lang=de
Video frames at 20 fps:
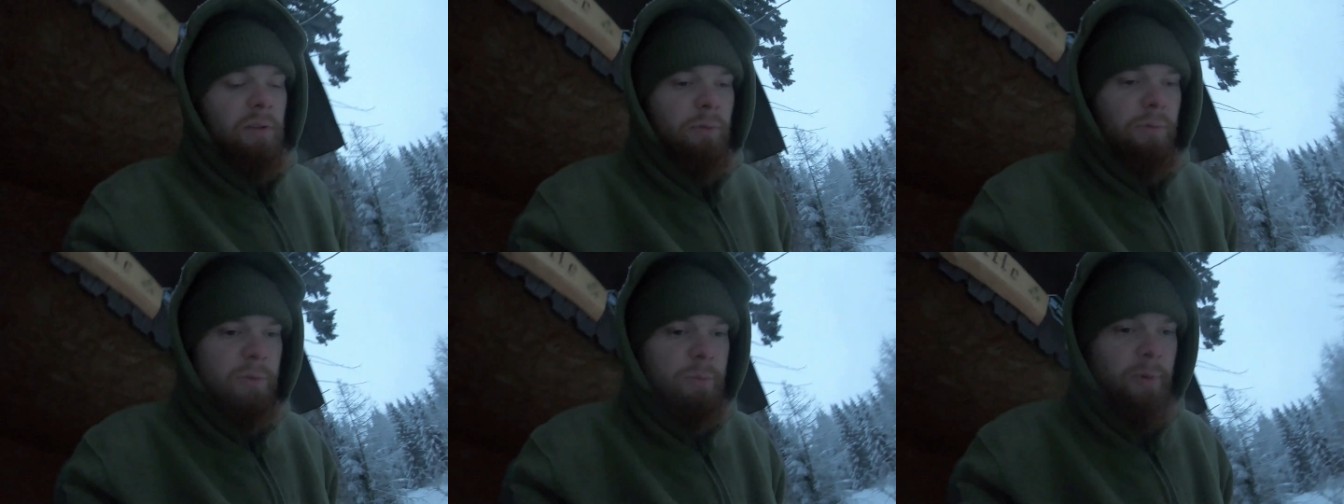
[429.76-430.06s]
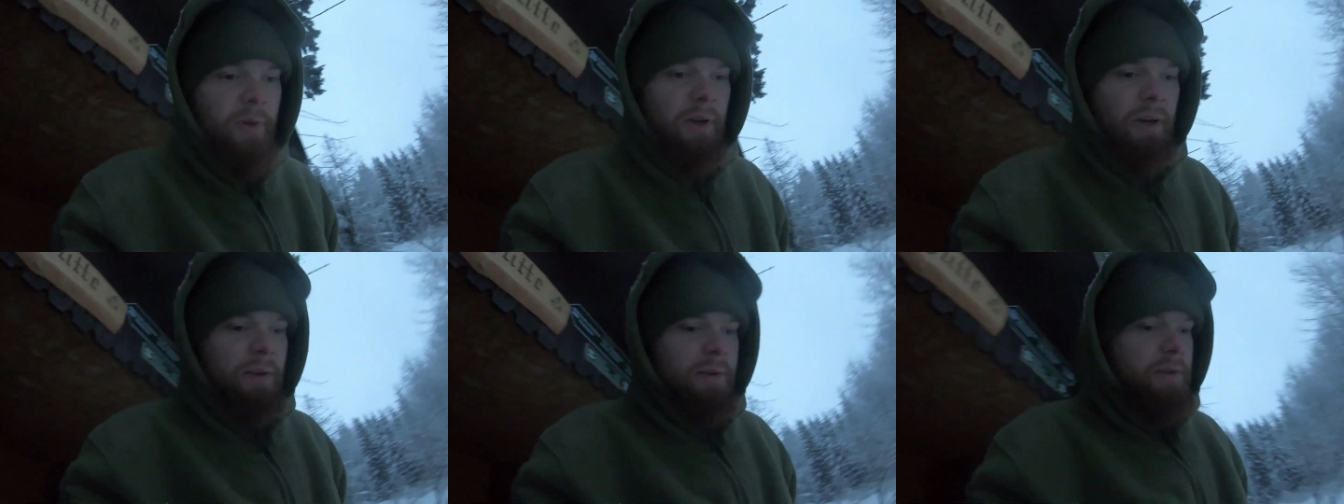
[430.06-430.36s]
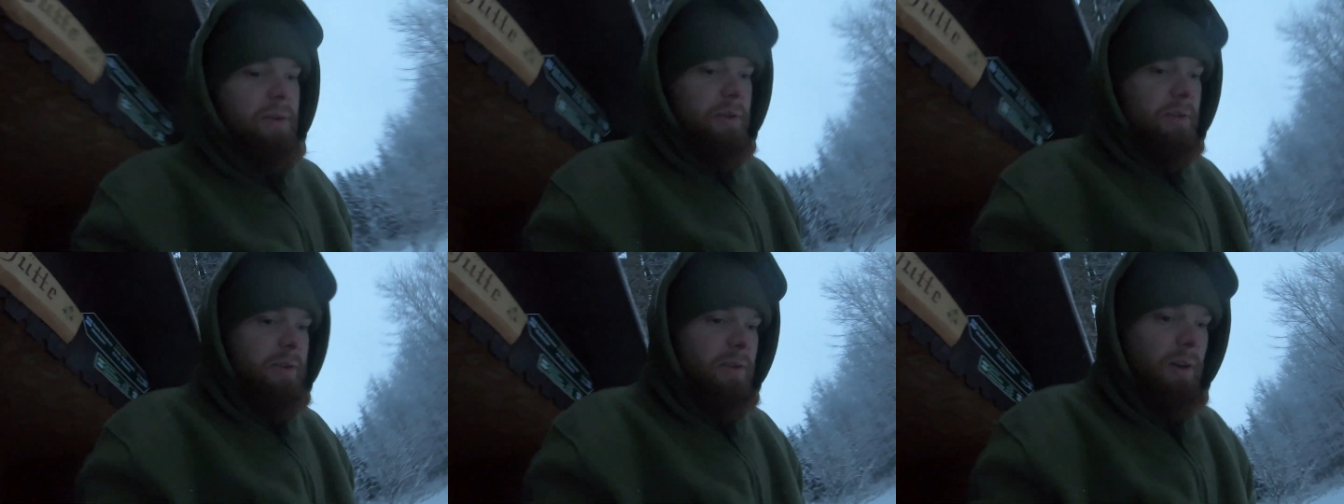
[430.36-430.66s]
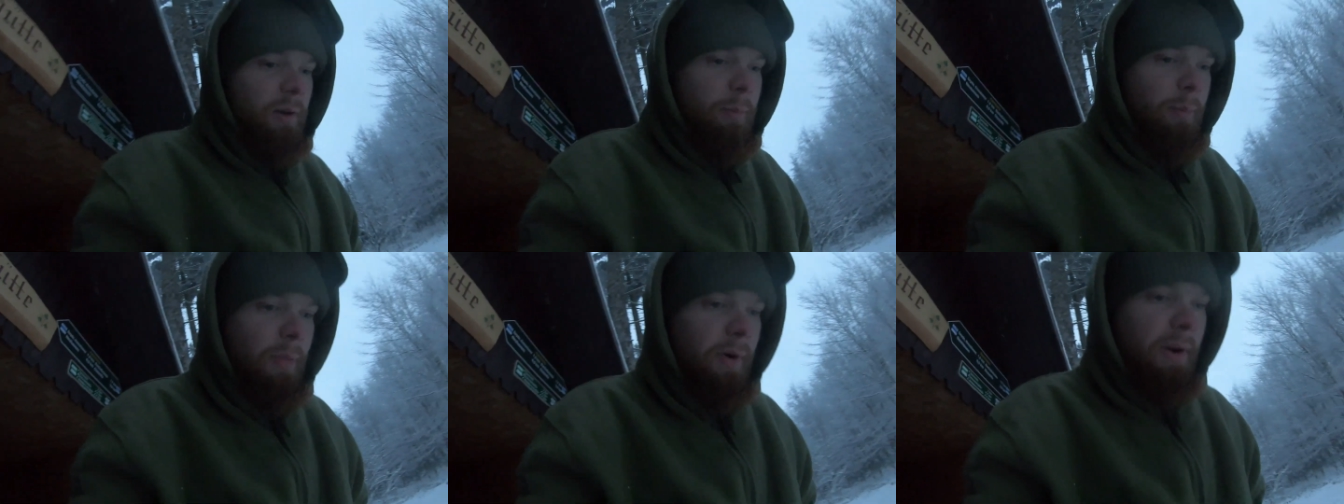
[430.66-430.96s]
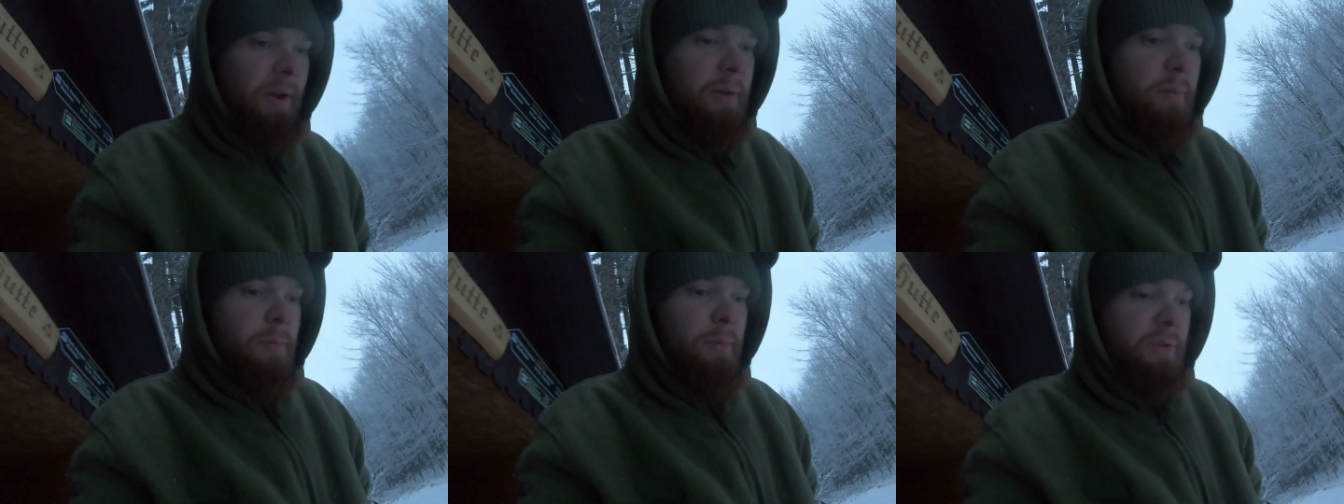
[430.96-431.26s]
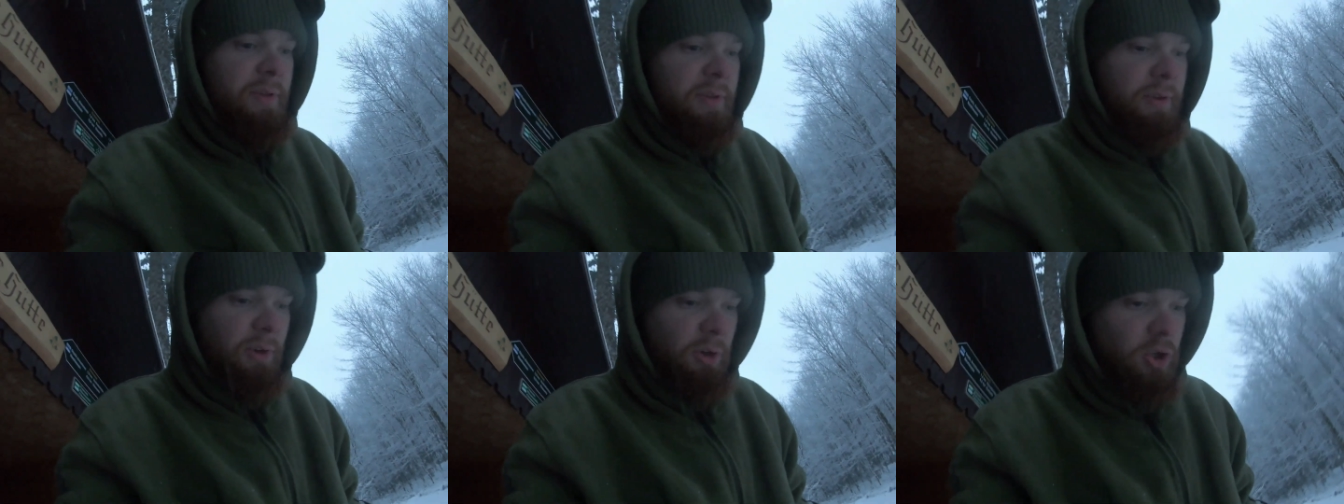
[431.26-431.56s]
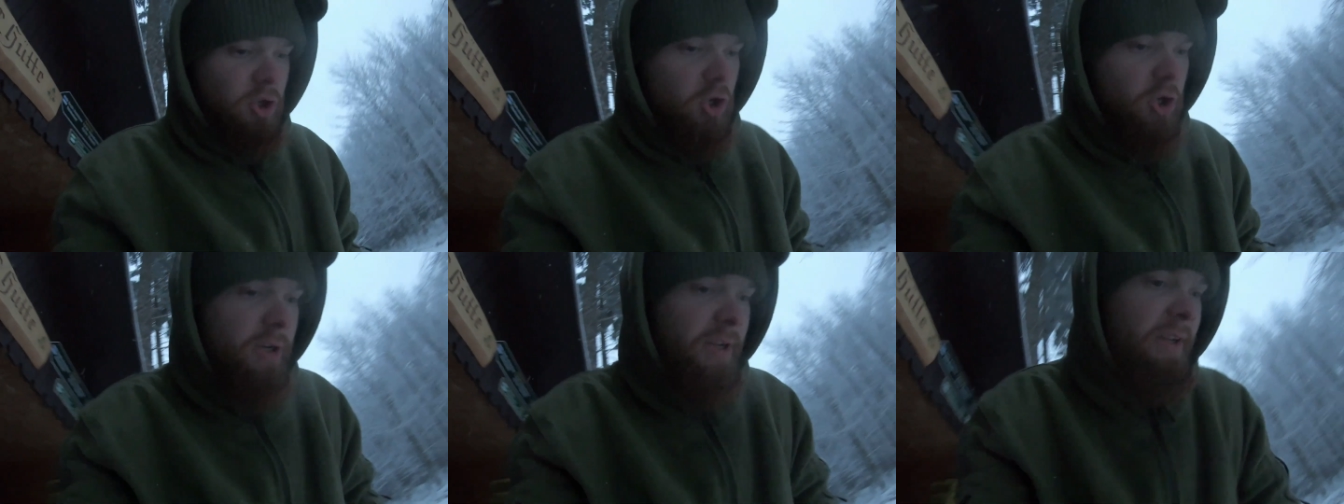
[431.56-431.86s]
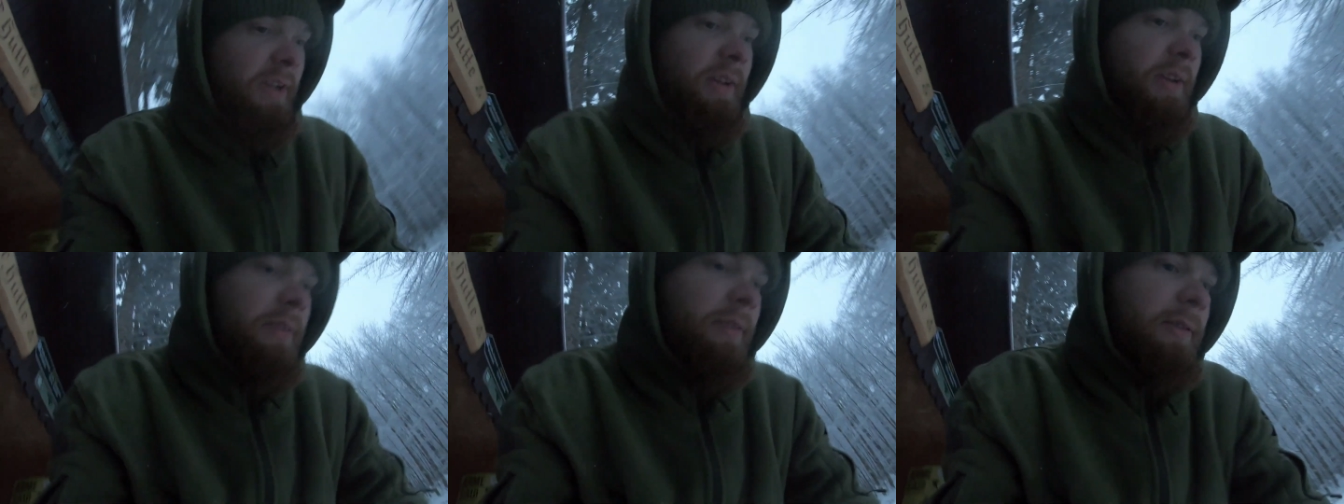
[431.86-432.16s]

So, ich bin gerade dabei, ein bisschen Schnee